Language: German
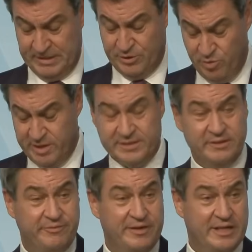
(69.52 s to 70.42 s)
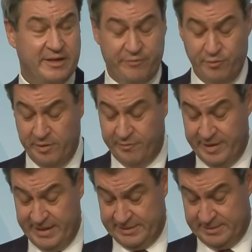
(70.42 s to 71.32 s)
Natürlich sind viele Gefühle
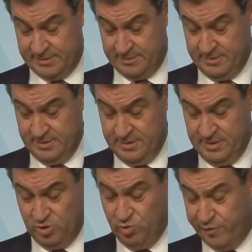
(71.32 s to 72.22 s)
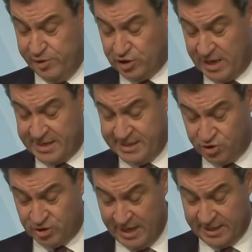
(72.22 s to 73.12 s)
verletzt, zu viel Schaden
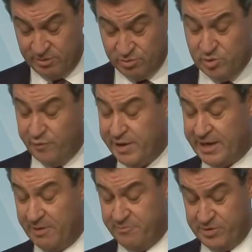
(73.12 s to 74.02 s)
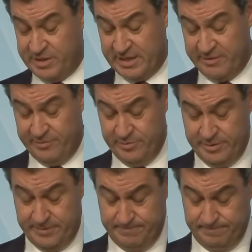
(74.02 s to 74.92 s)
entstanden und zu viel Glaubwürdigkeit
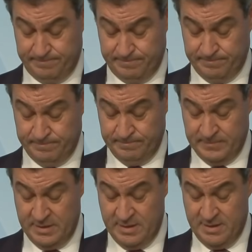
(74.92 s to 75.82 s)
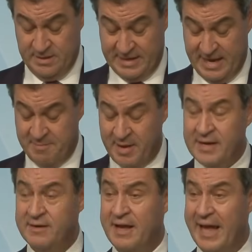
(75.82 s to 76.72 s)
verloren. Daher
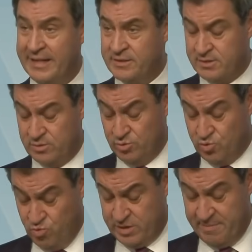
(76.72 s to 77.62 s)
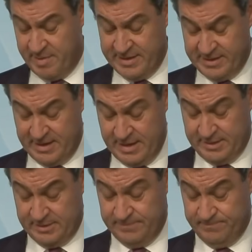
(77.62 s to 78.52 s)
mein ernst und gut gemeinter
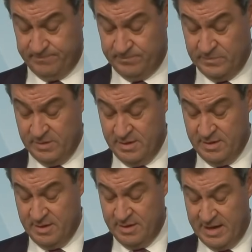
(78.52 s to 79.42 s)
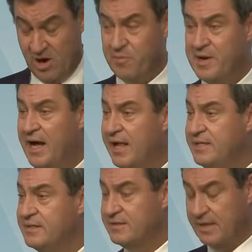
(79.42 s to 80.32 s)
Rat. Auch wenn all
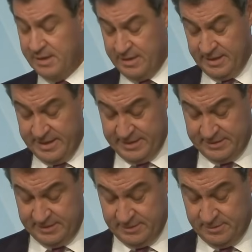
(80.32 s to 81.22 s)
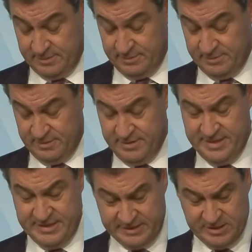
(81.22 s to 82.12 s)
die Sachen lang her sind,
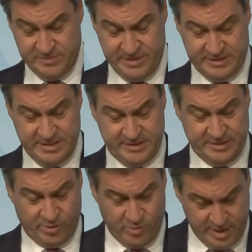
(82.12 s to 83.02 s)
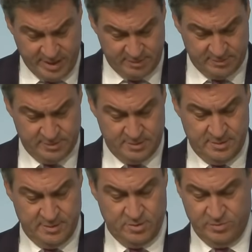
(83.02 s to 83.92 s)
ist es wichtig, die Reue
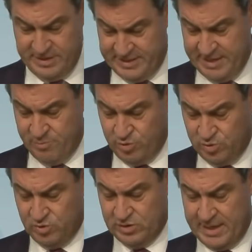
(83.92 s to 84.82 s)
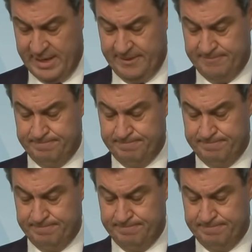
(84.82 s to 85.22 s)
und die Demut zu zeigen.